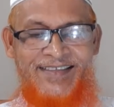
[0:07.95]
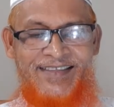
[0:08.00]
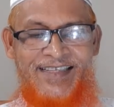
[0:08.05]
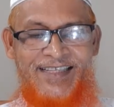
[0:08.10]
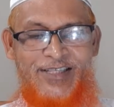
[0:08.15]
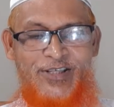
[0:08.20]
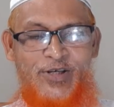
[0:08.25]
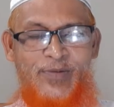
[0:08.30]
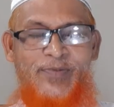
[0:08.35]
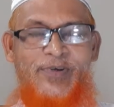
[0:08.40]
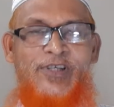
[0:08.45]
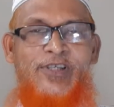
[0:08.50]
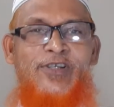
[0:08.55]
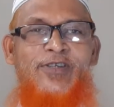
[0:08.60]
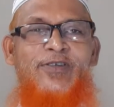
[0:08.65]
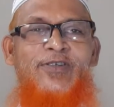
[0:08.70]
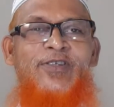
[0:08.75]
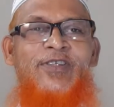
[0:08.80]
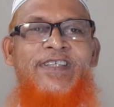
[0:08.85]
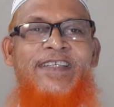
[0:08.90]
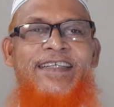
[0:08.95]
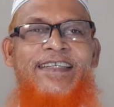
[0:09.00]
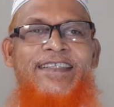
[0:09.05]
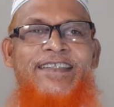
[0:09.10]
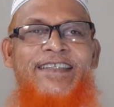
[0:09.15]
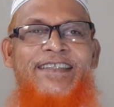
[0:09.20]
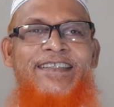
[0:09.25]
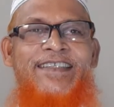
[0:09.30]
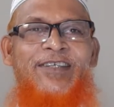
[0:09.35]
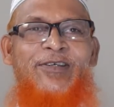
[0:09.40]
দ্বিতীয় প্রশ্ন
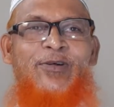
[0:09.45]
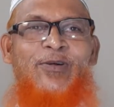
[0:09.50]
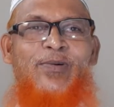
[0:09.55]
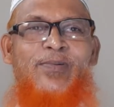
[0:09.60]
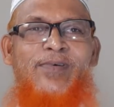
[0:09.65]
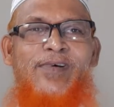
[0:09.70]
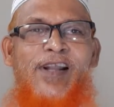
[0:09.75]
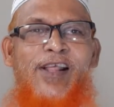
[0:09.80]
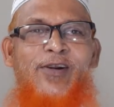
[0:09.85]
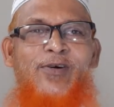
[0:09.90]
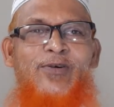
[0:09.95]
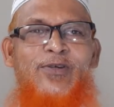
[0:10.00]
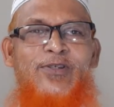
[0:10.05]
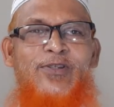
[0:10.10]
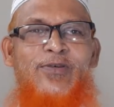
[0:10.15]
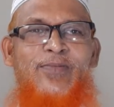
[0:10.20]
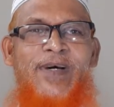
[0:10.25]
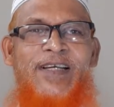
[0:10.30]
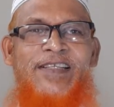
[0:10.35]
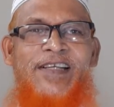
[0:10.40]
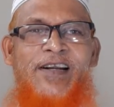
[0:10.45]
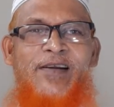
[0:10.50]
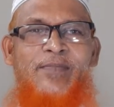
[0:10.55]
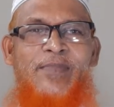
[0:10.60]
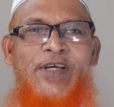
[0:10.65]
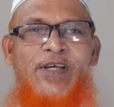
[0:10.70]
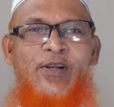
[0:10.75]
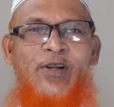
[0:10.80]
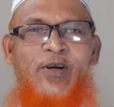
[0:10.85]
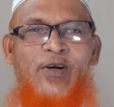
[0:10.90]
এসেছে কোরবানের গোস্ত বাজারে
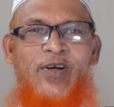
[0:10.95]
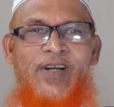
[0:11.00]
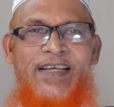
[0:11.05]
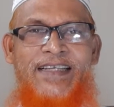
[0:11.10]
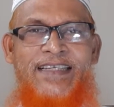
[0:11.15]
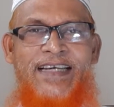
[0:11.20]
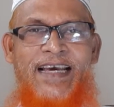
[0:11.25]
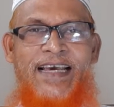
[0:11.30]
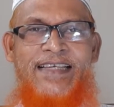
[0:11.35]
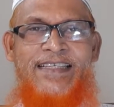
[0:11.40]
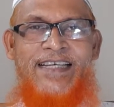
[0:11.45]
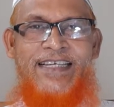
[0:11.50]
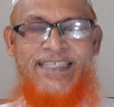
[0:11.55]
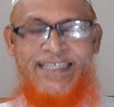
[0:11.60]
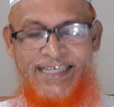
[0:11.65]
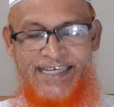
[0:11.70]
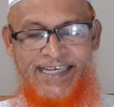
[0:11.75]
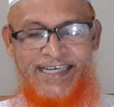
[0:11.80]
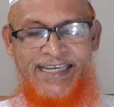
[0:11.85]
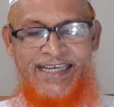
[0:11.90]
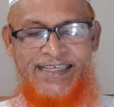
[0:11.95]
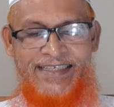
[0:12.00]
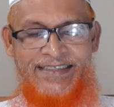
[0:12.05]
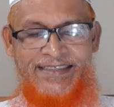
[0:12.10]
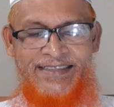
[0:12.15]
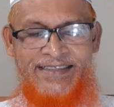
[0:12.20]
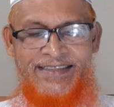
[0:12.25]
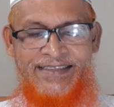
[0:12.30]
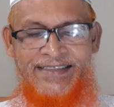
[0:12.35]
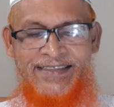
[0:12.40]
বিক্রয় করা জায়েজ আছে কি না
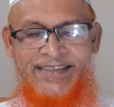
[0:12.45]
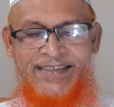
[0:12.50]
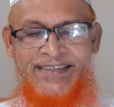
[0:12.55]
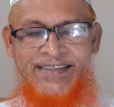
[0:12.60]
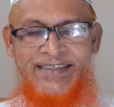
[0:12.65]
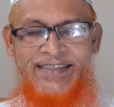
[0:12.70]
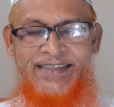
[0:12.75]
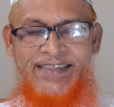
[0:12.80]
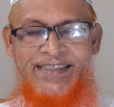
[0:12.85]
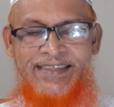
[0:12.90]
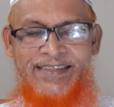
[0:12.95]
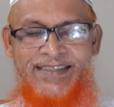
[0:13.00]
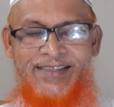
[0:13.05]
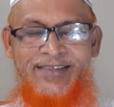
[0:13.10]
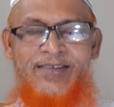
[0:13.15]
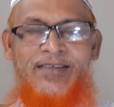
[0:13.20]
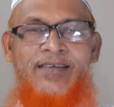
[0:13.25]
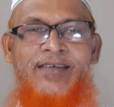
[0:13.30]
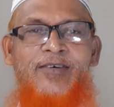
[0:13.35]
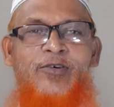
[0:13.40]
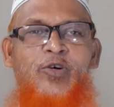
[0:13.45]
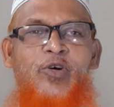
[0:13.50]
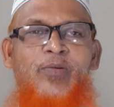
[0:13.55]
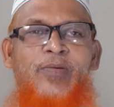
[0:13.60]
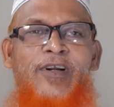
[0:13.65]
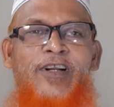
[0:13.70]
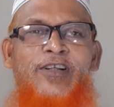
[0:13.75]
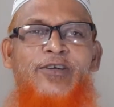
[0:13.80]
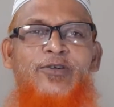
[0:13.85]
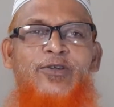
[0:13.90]
তৃতীয় হলো
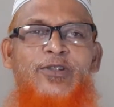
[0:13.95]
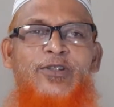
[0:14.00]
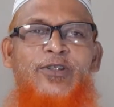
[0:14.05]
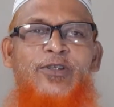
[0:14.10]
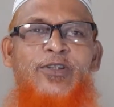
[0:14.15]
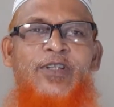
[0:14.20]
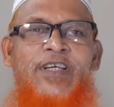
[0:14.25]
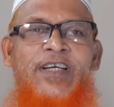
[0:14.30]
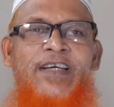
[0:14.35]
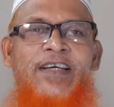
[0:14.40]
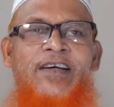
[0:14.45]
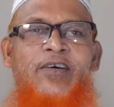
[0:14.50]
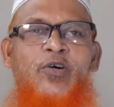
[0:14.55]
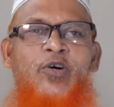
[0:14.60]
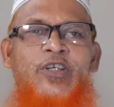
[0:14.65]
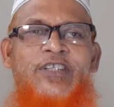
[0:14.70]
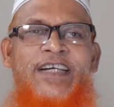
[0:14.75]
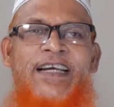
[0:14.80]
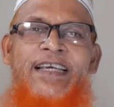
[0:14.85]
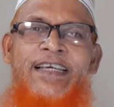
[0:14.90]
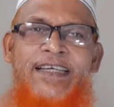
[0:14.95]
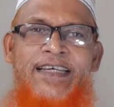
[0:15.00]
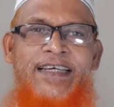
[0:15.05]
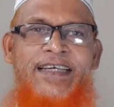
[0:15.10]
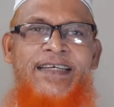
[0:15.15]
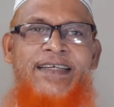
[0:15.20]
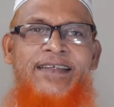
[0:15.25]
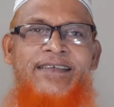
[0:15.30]
কোরবানের গোস্ত থেকে কষাইকে